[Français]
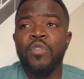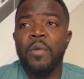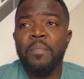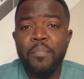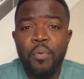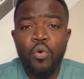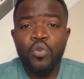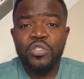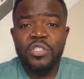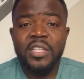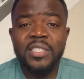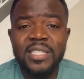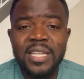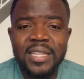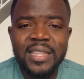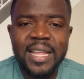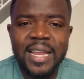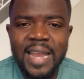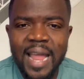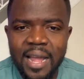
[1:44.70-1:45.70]
pose un
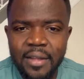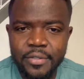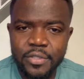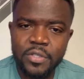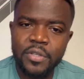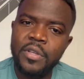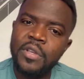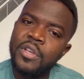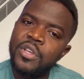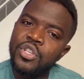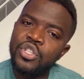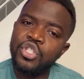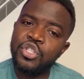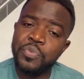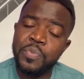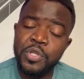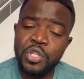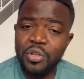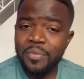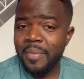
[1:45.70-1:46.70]
certain acte,
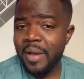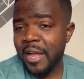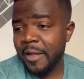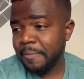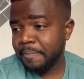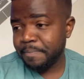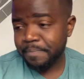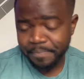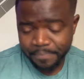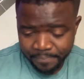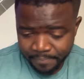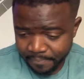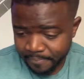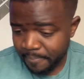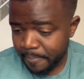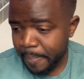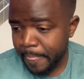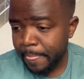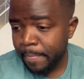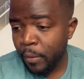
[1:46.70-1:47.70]
subitement,
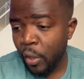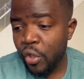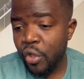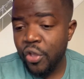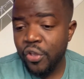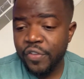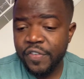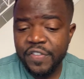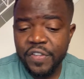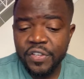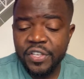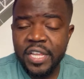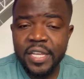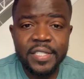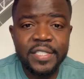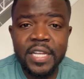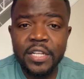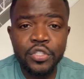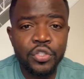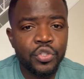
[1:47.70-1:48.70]
eux, ils se
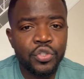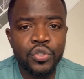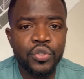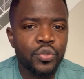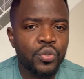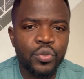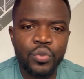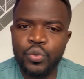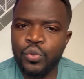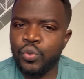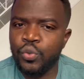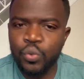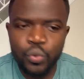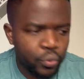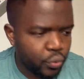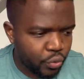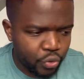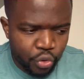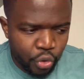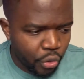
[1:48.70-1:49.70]
déchaînent sur tous
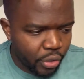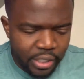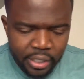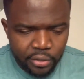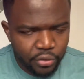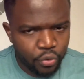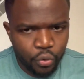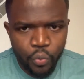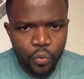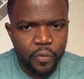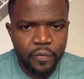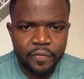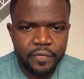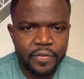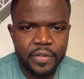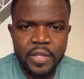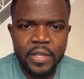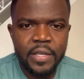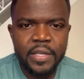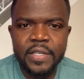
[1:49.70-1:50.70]
ceux qu'ils trouvent
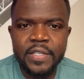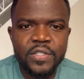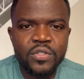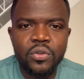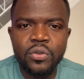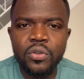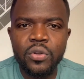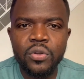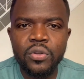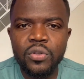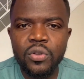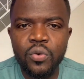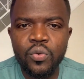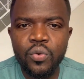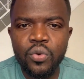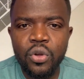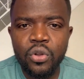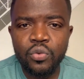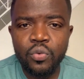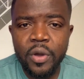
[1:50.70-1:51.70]
sont de,
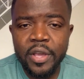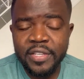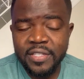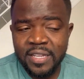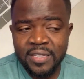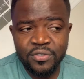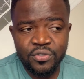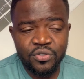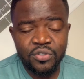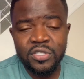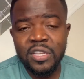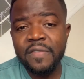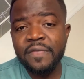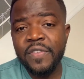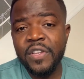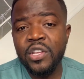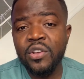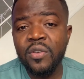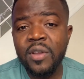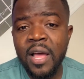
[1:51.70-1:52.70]
couleur noire. Et sur cette
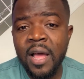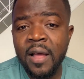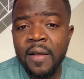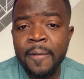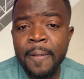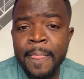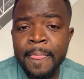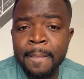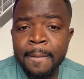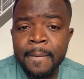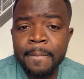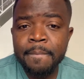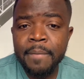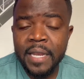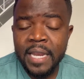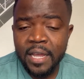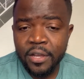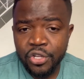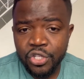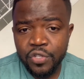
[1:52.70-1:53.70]
vidéo-là,
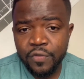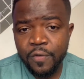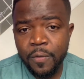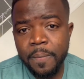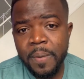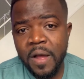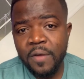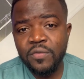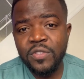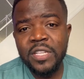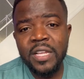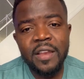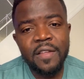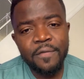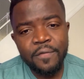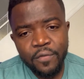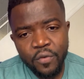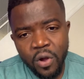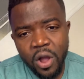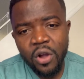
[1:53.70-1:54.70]
pendant que je vous parle, vous allez
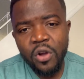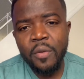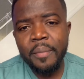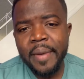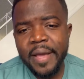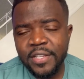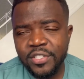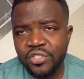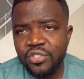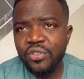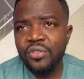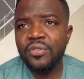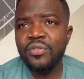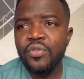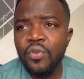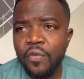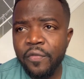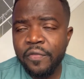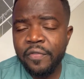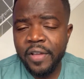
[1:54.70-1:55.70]
voir comment -ce,
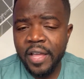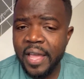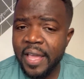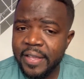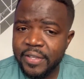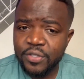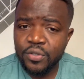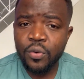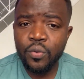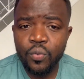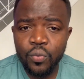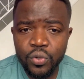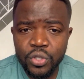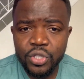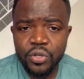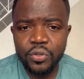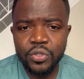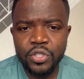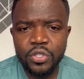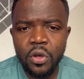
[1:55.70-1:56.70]
nos frères sont
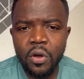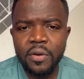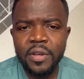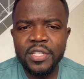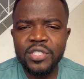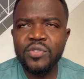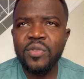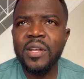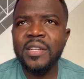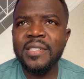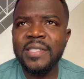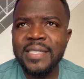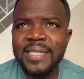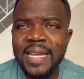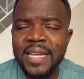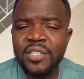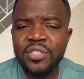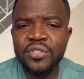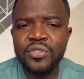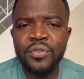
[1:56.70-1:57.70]
couchés au sol, ils sont en train
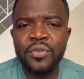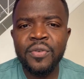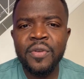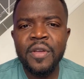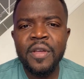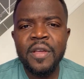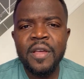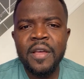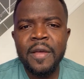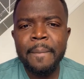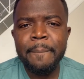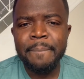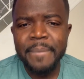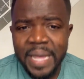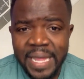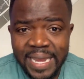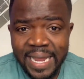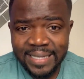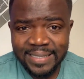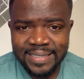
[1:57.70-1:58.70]
d'être
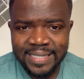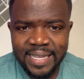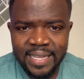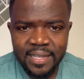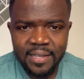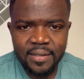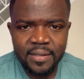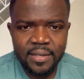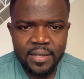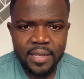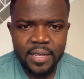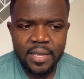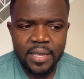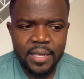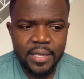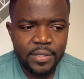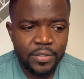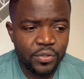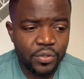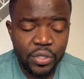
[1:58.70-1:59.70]
menacés et
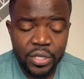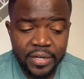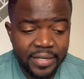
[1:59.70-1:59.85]
ils,